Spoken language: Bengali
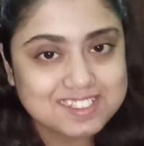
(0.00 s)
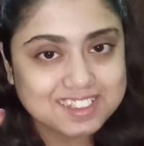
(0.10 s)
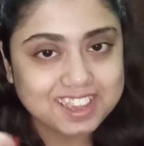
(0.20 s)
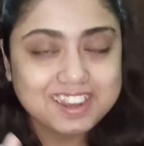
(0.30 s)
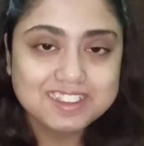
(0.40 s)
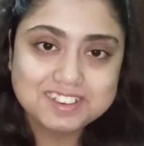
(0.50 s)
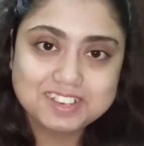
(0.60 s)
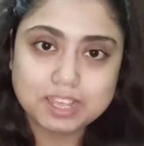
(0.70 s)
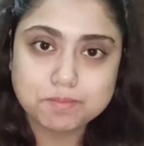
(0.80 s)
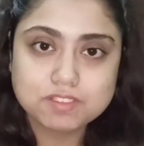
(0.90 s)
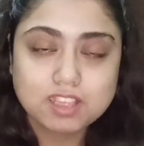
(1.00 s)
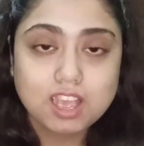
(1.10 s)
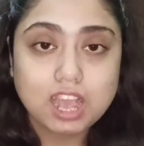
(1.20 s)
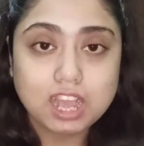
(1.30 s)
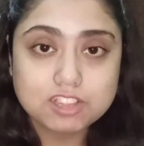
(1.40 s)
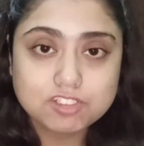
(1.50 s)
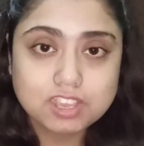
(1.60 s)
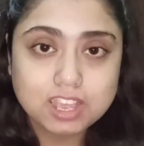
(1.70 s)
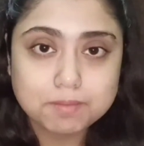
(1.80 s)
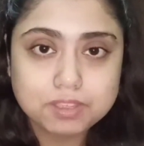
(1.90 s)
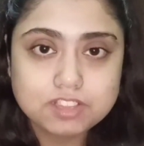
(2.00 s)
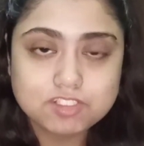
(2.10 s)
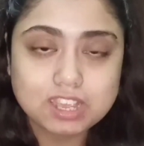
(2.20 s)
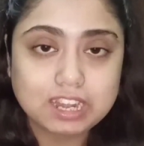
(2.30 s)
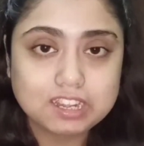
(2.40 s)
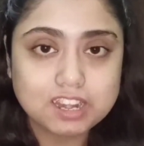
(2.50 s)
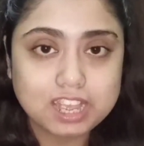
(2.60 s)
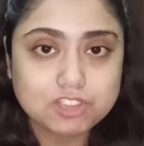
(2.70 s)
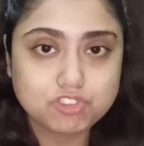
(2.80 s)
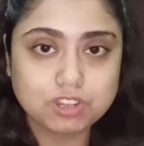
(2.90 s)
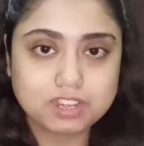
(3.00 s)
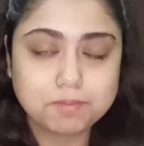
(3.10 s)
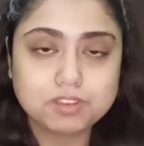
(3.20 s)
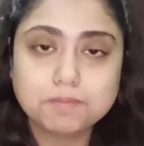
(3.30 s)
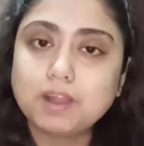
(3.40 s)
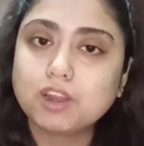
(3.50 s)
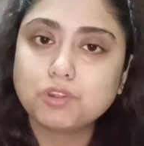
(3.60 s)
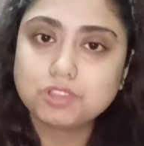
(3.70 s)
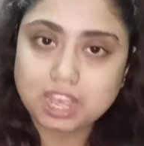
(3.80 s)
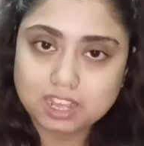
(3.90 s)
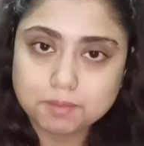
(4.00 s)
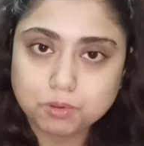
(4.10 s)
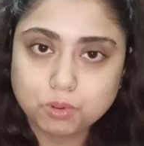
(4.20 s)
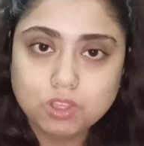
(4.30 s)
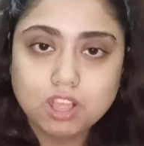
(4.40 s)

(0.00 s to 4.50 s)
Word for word: আজকে টিপস আজকে আমি যে আন্ডার আই জুয়েল ক্রিমটা বানানো দেখাবো